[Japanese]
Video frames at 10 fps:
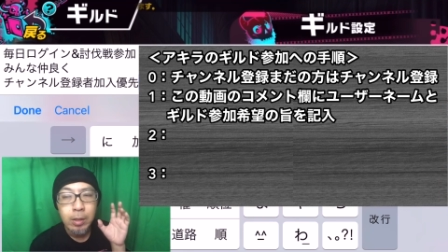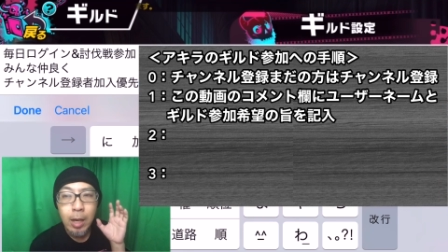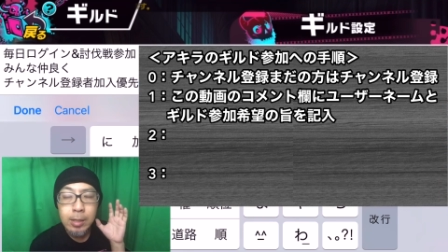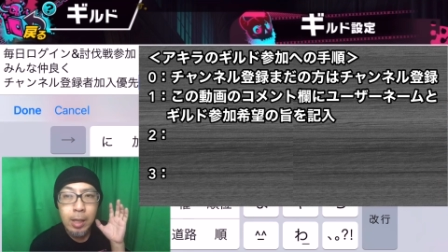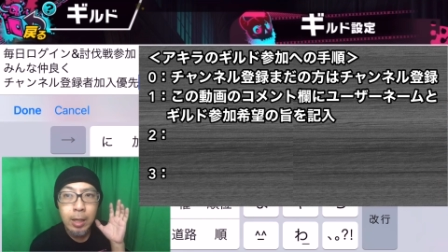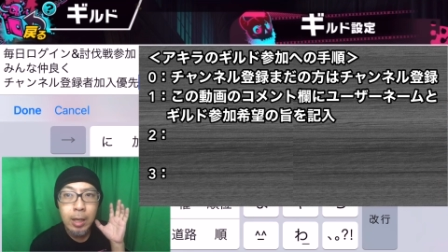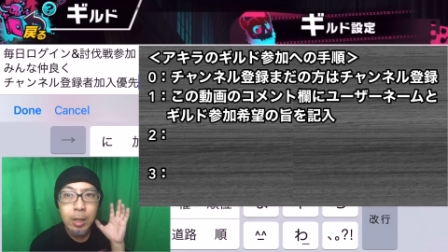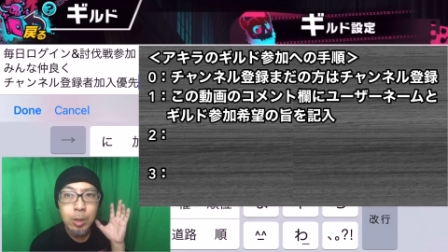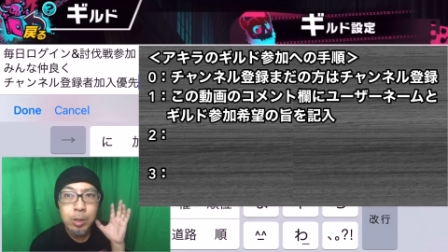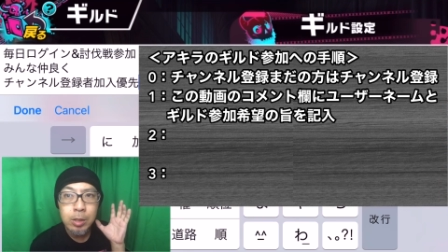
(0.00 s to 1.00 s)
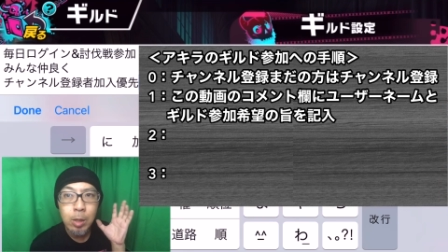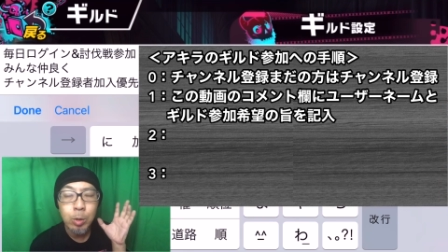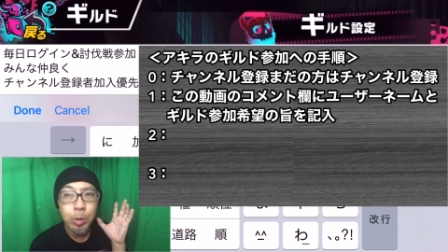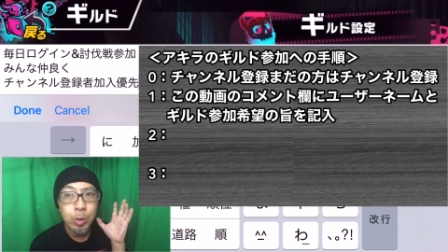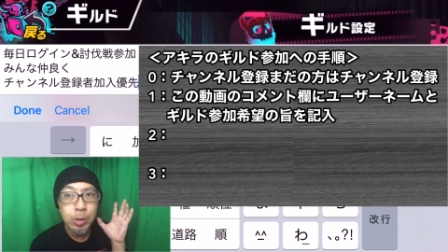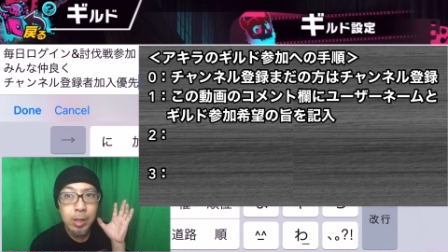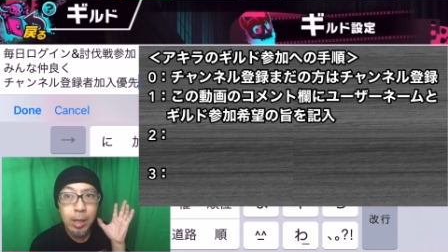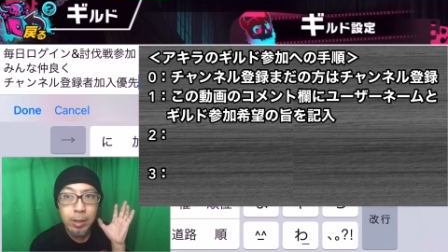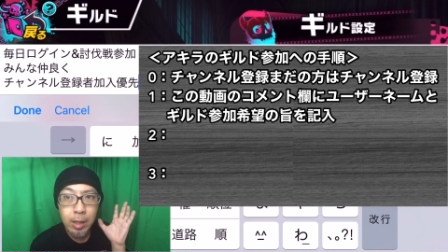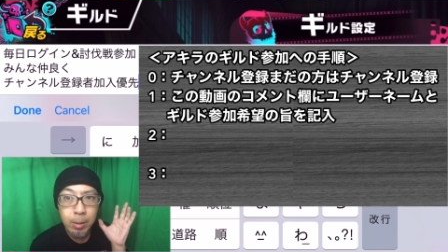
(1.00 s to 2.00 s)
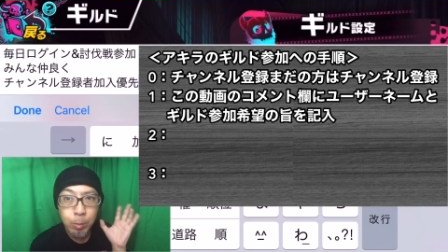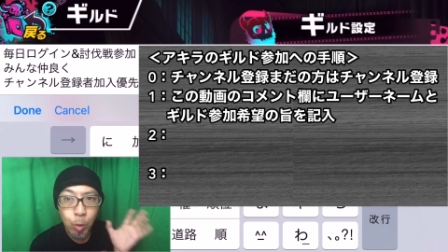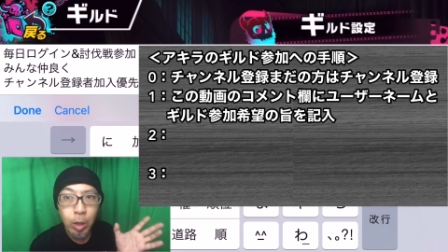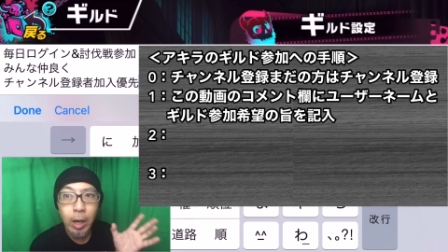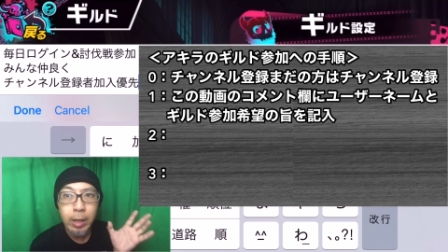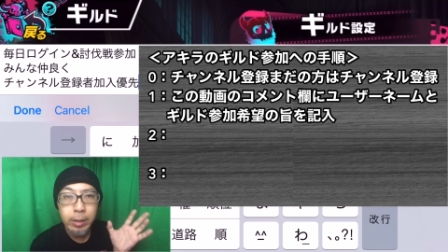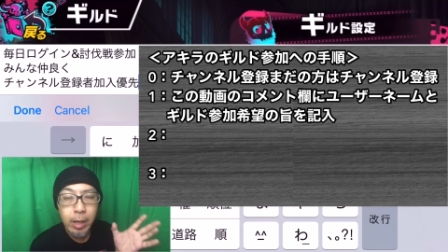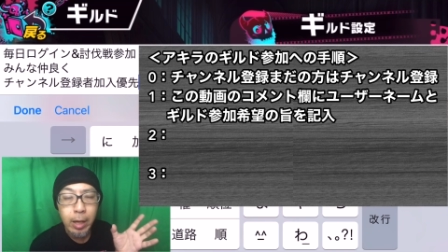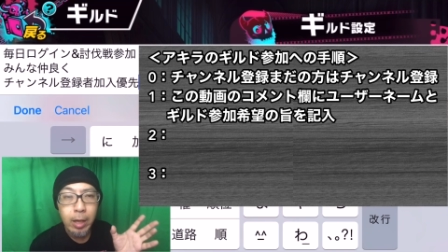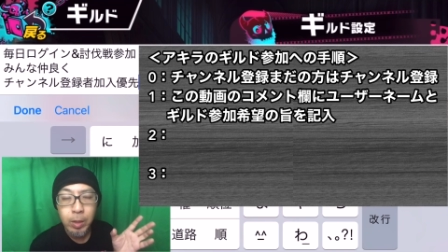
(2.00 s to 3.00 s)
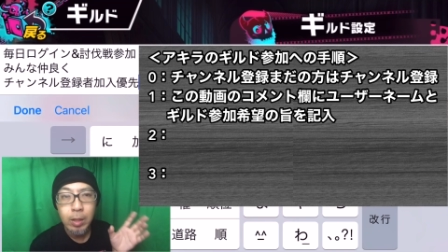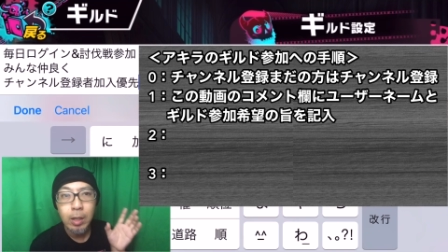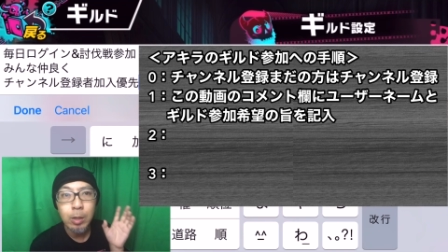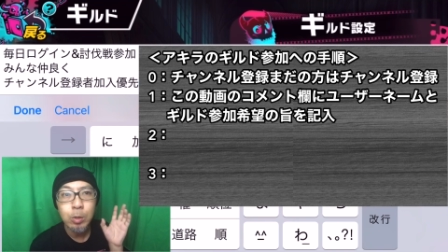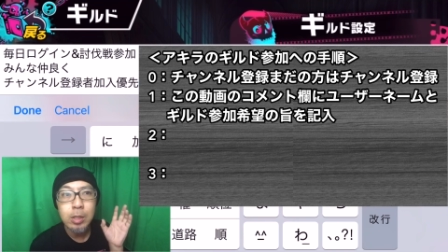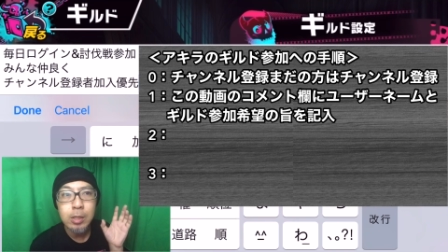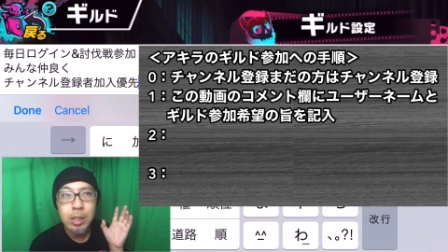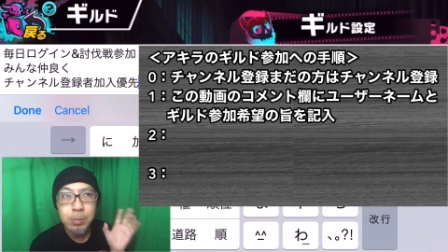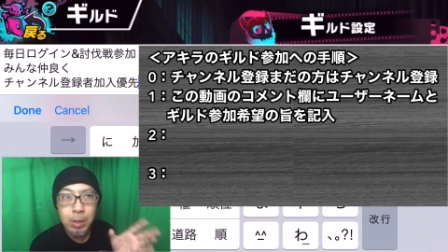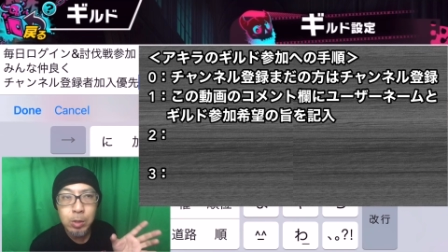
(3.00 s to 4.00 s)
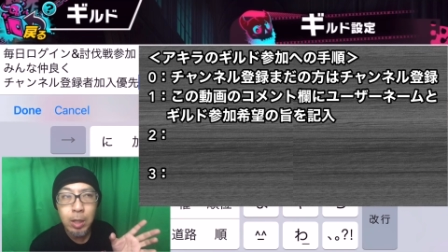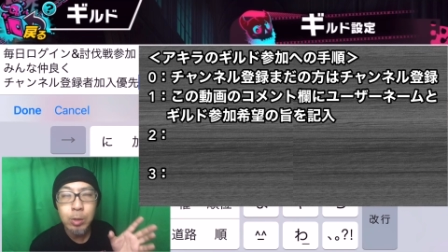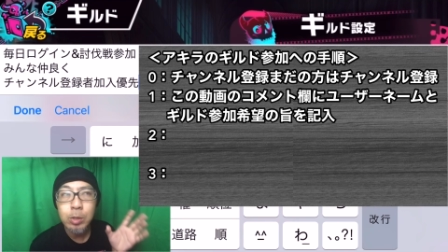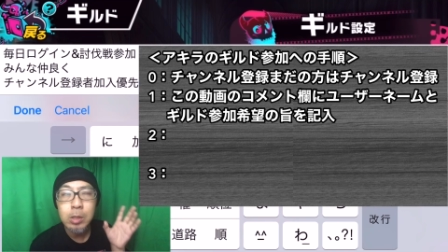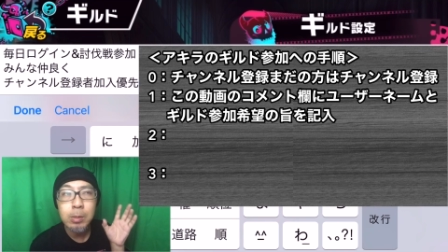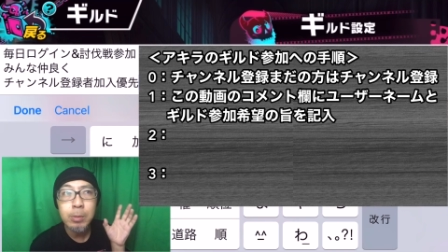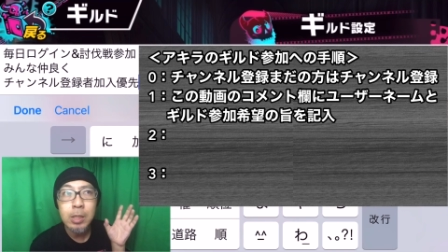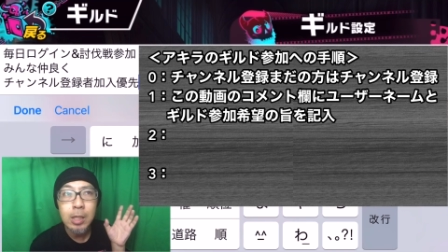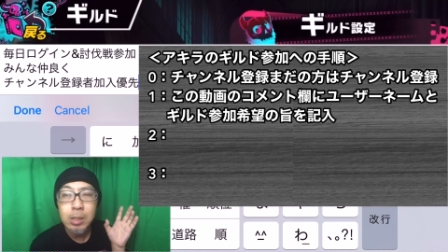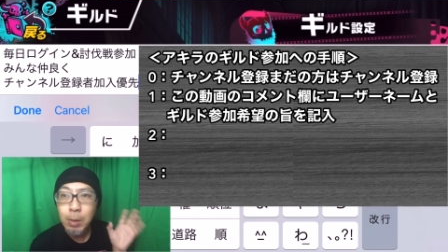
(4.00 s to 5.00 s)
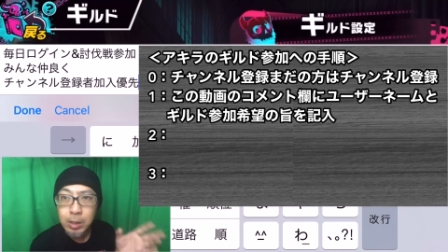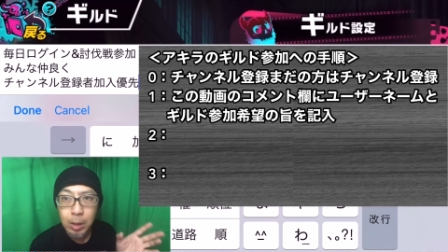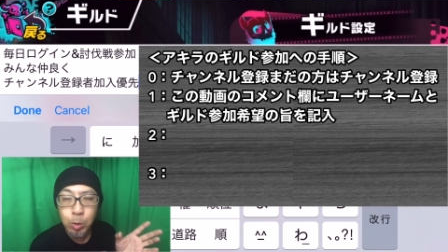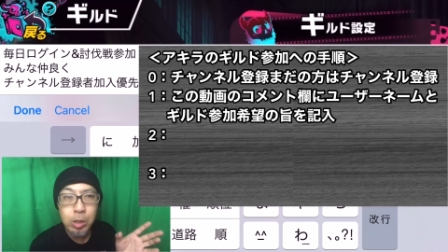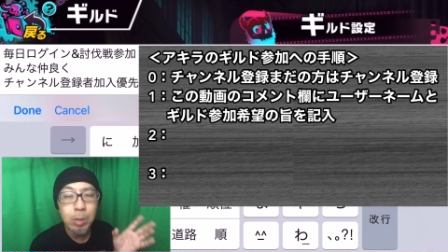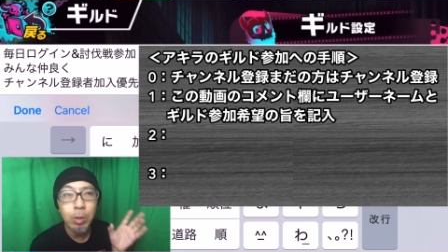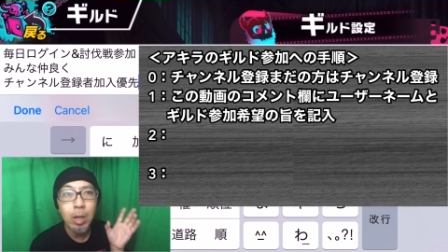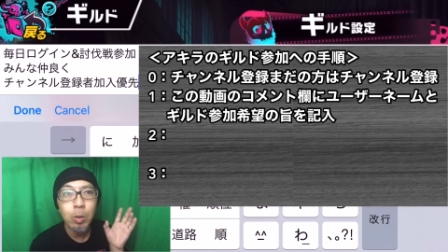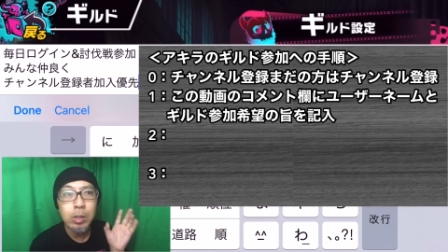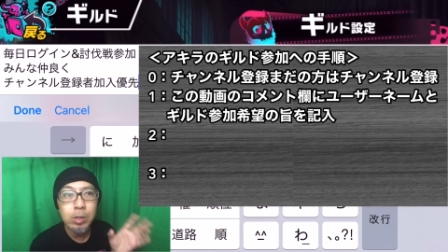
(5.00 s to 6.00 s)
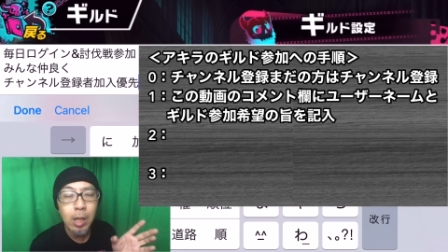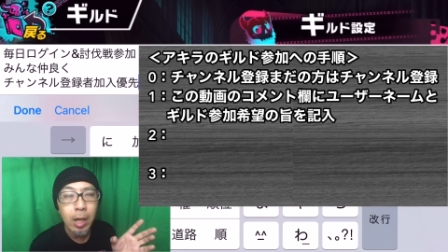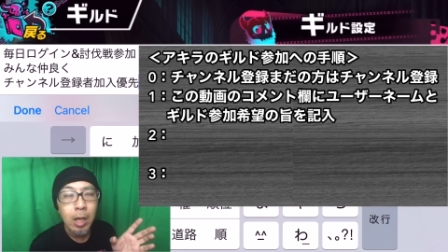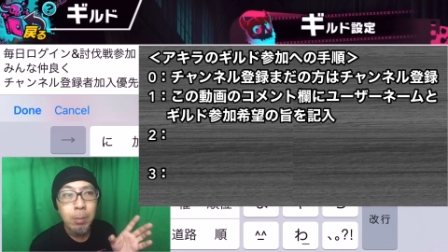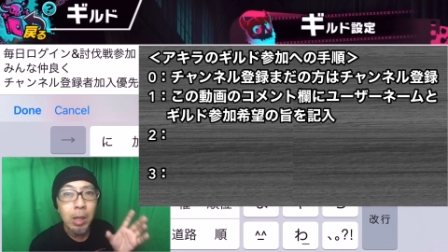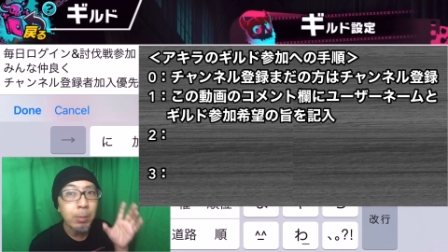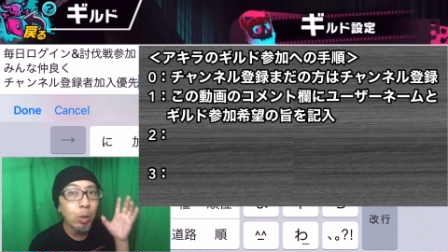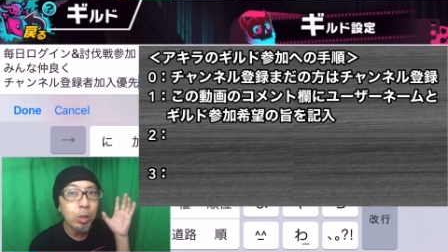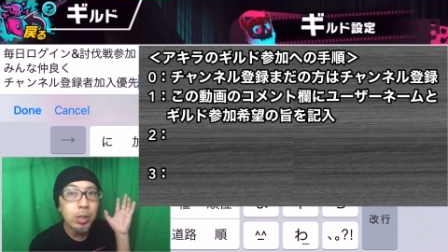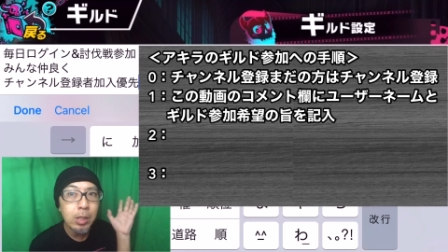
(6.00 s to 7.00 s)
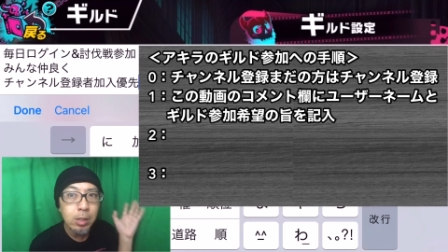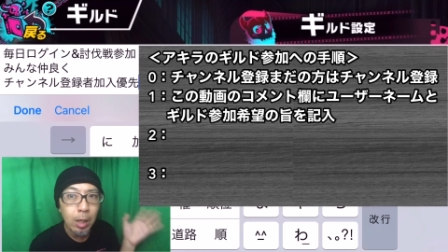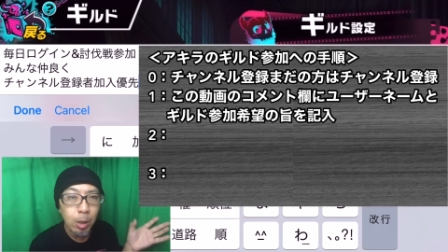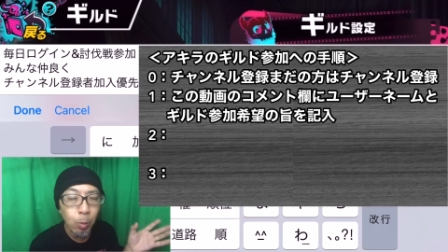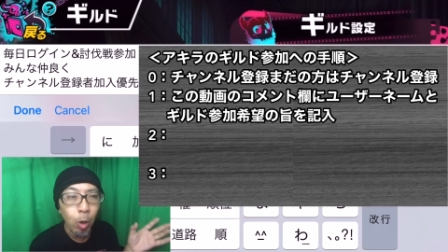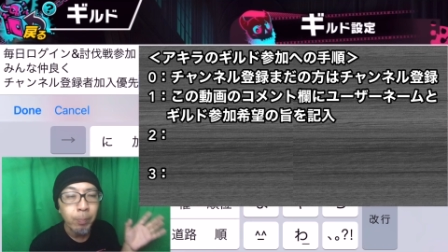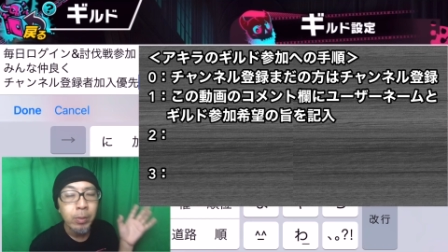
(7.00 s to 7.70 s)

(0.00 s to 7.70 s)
滞在 X でのユーザーネームを書いて、加入申請します、加入申請しました、どちらでも結構ですので、まあ、今のうちですけれども、